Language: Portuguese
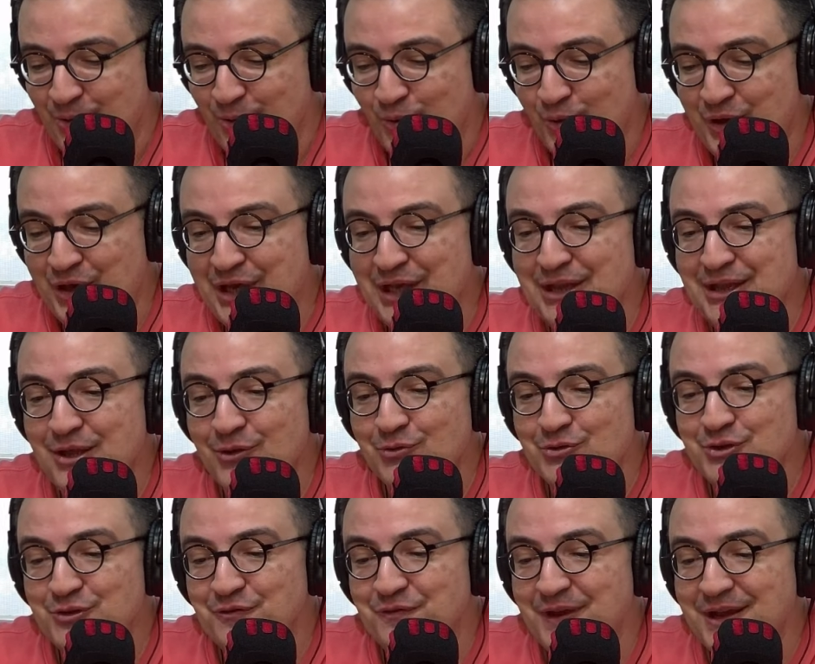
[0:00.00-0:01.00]
o que
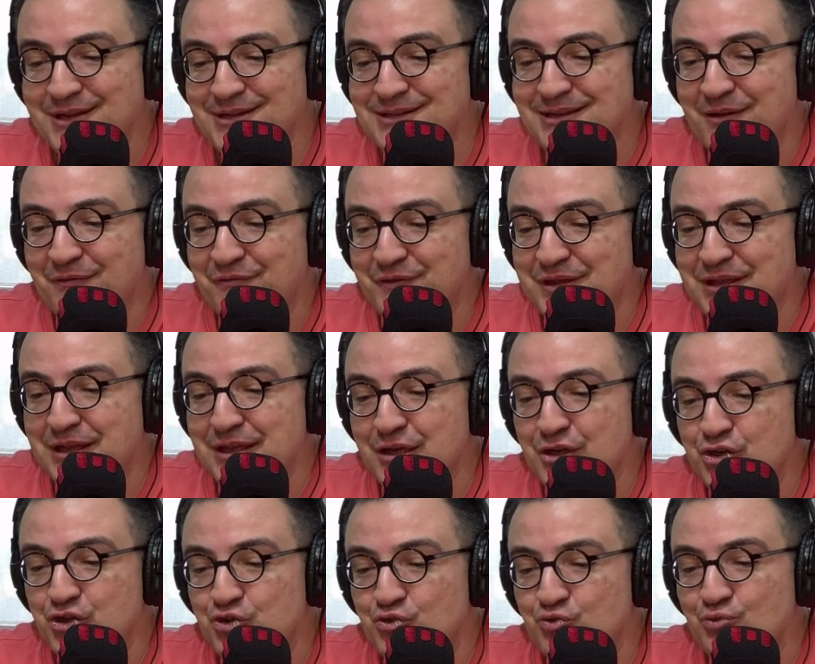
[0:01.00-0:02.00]
Deus fez na vida
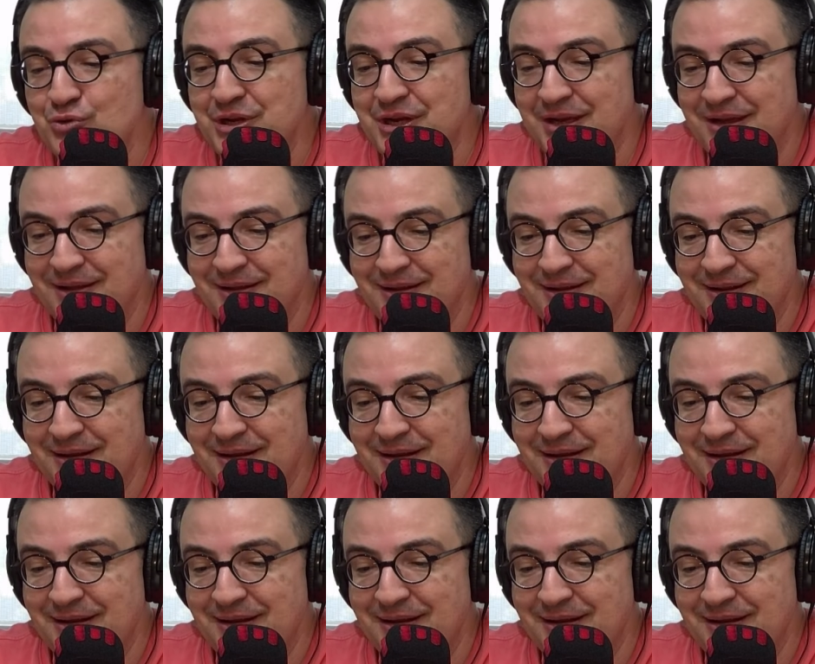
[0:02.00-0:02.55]
da Júlia